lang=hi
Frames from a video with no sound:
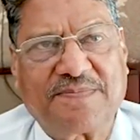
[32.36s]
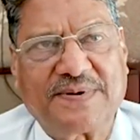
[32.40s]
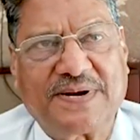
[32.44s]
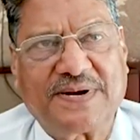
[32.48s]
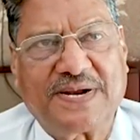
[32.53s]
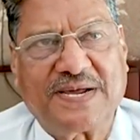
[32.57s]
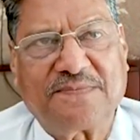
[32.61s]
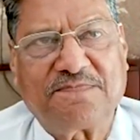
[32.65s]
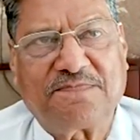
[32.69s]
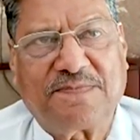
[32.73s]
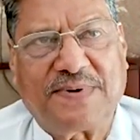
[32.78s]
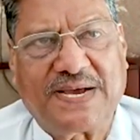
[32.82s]

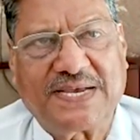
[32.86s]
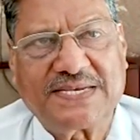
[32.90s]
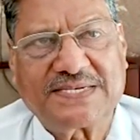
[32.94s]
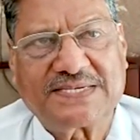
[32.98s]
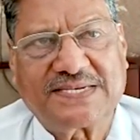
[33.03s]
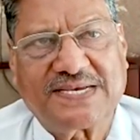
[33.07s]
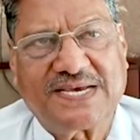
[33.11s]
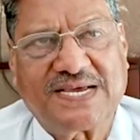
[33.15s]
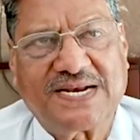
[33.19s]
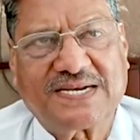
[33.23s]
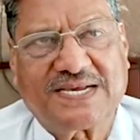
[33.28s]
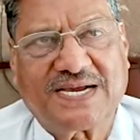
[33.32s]
अपना पांच
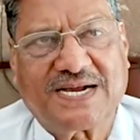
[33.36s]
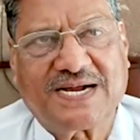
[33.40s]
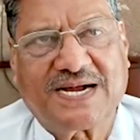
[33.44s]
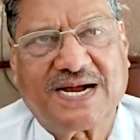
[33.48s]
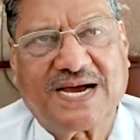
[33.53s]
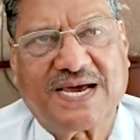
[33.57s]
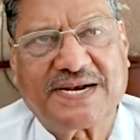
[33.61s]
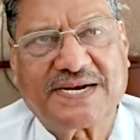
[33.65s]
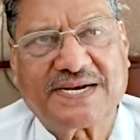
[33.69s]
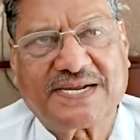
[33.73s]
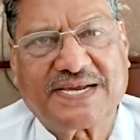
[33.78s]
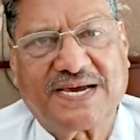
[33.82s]
साल का
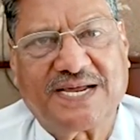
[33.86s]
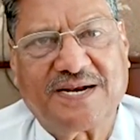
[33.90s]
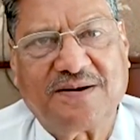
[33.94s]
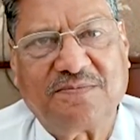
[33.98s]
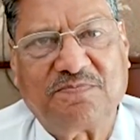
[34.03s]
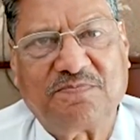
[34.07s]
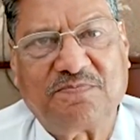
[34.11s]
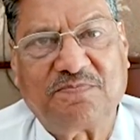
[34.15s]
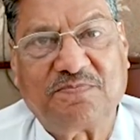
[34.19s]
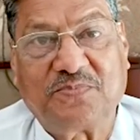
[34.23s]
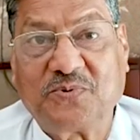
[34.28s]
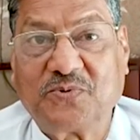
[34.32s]
कार्यकाल
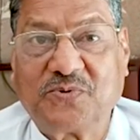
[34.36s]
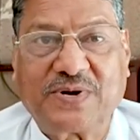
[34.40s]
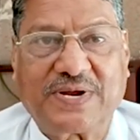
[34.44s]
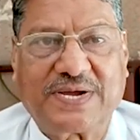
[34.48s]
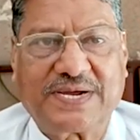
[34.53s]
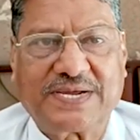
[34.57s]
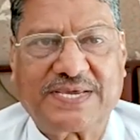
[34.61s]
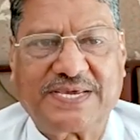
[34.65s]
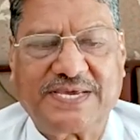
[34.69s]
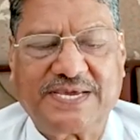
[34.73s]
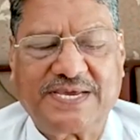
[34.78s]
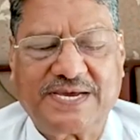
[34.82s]
पूरा
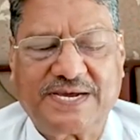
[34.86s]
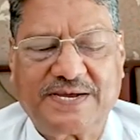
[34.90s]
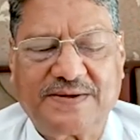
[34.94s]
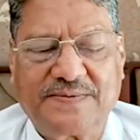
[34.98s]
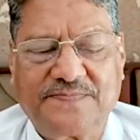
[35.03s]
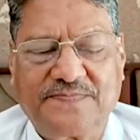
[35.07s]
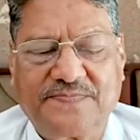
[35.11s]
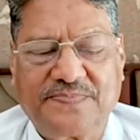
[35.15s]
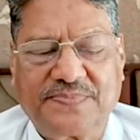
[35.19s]
किया